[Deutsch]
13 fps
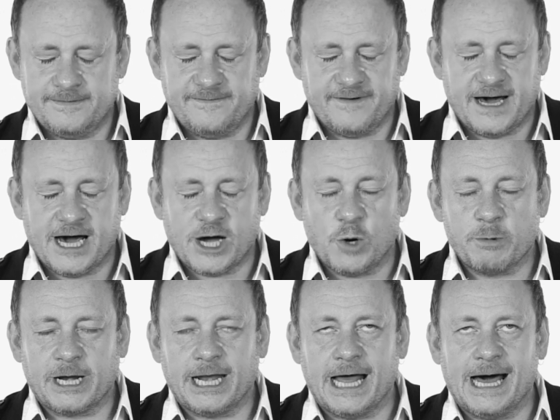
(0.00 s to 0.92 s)

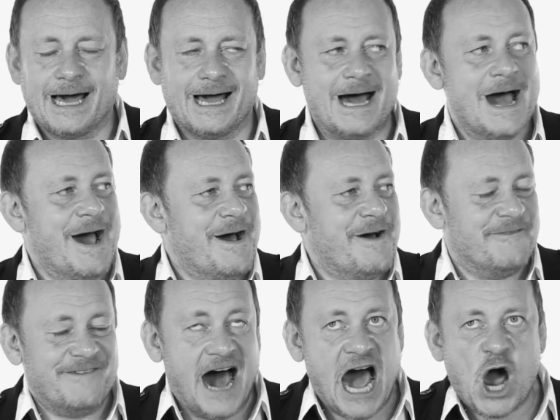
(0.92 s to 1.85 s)
Warum Clara?
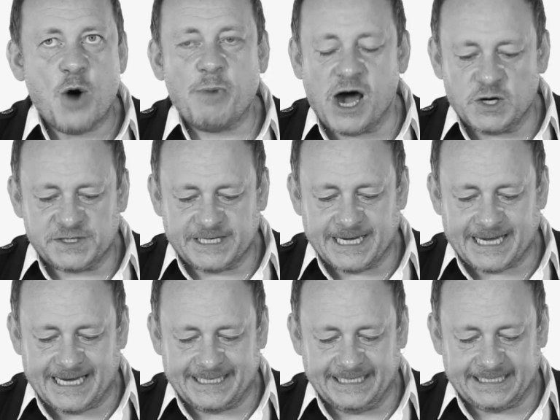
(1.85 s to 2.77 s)
Warum
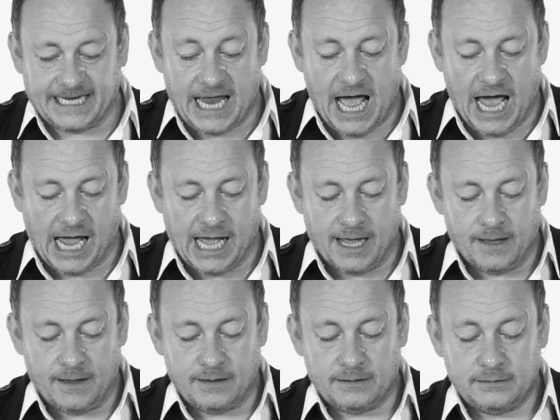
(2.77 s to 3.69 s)
ausgerechnet Clara?
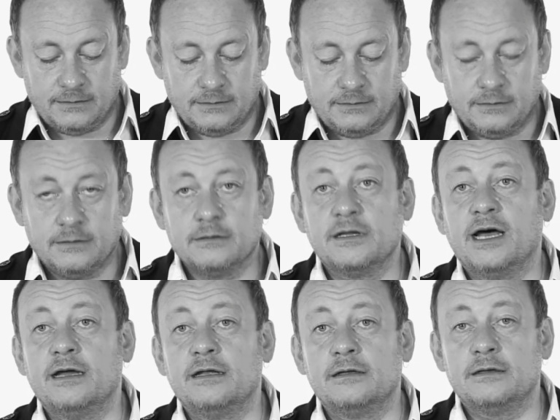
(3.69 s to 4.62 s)

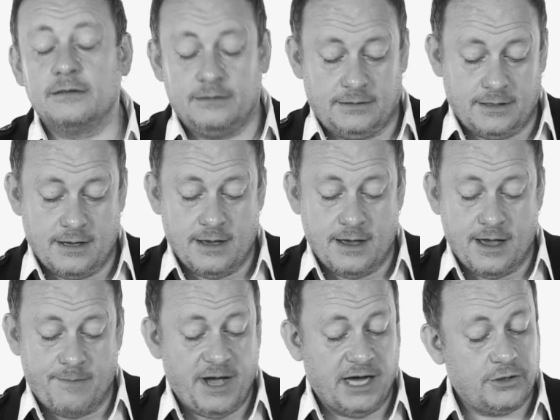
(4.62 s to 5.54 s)
Nein,
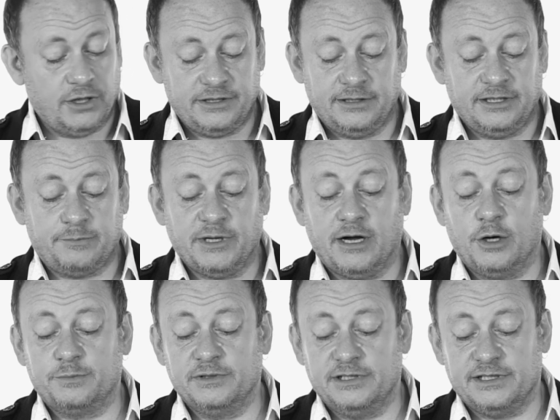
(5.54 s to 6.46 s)
man konnte nicht
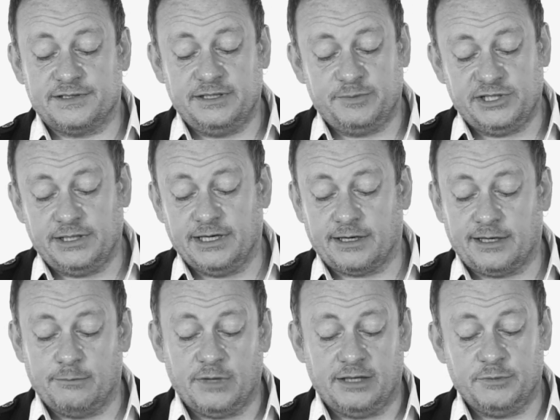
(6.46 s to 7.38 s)
behaupten, der
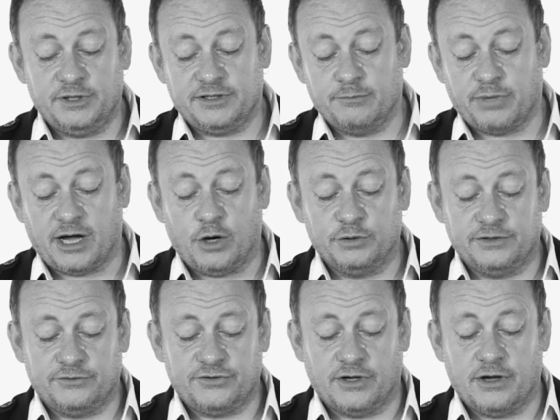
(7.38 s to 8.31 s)
70-jährige Mann mit dem
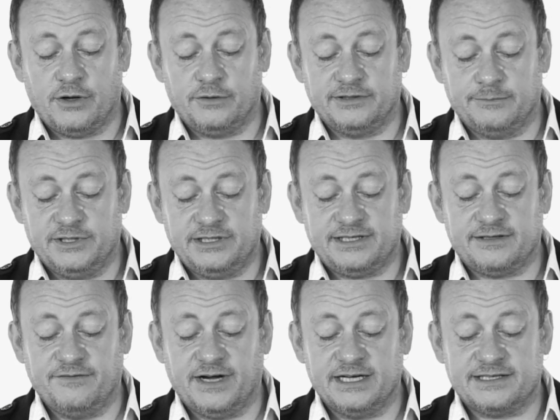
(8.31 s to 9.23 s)
braunen Teint und dem
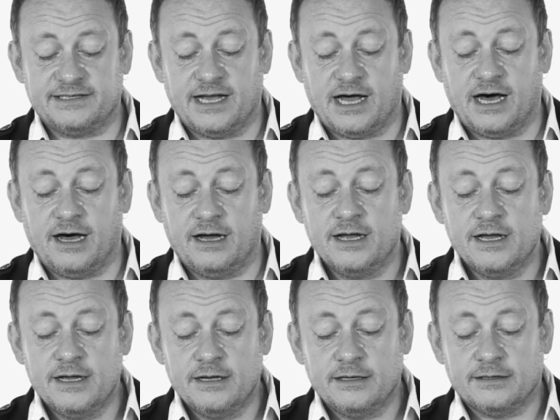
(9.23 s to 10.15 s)
dichten weißen Haar,
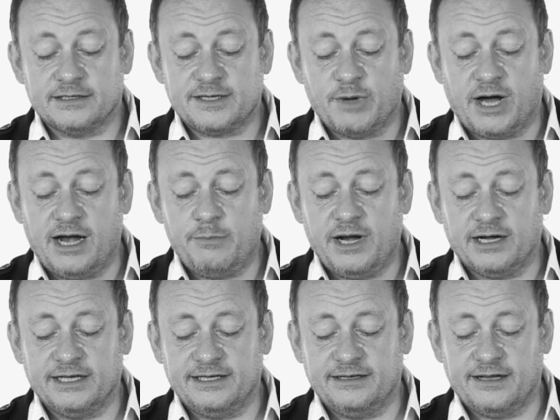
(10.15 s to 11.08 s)
das ihm
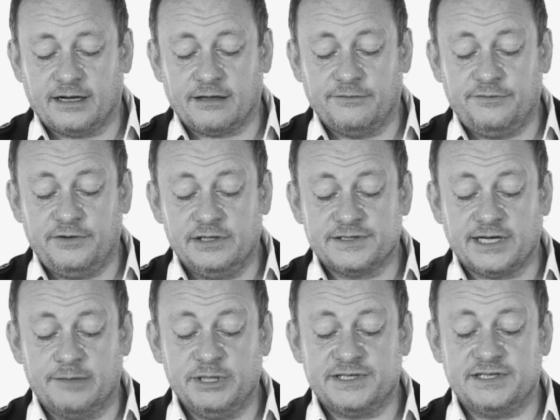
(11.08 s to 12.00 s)
halblang in den Nacken fiel,
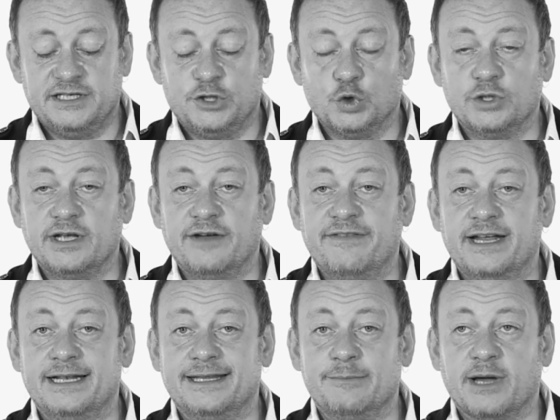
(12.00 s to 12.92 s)
sei mit sich und der
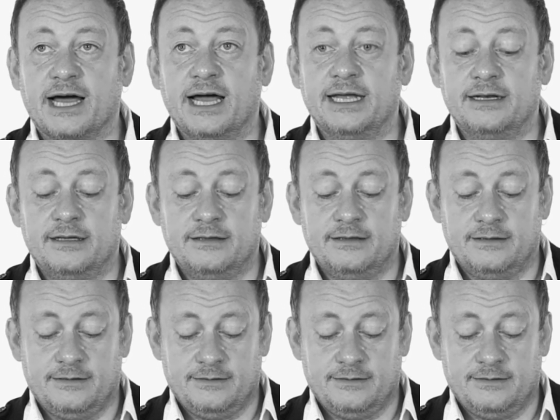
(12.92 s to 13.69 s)
Welt im Reinen.